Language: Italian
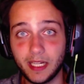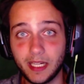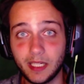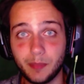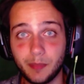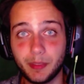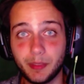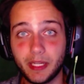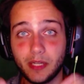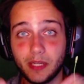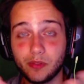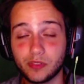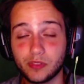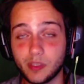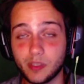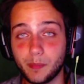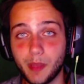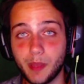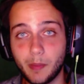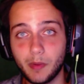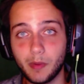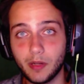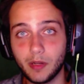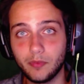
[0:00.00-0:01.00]
anche perché non
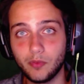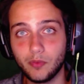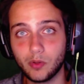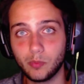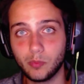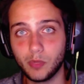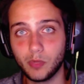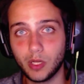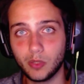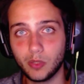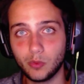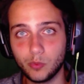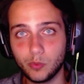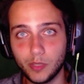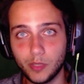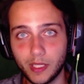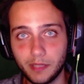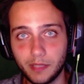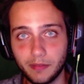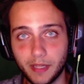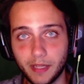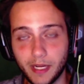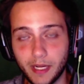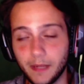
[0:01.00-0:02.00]
sappiamo la formula con cui
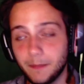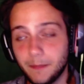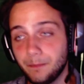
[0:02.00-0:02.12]
arriverà.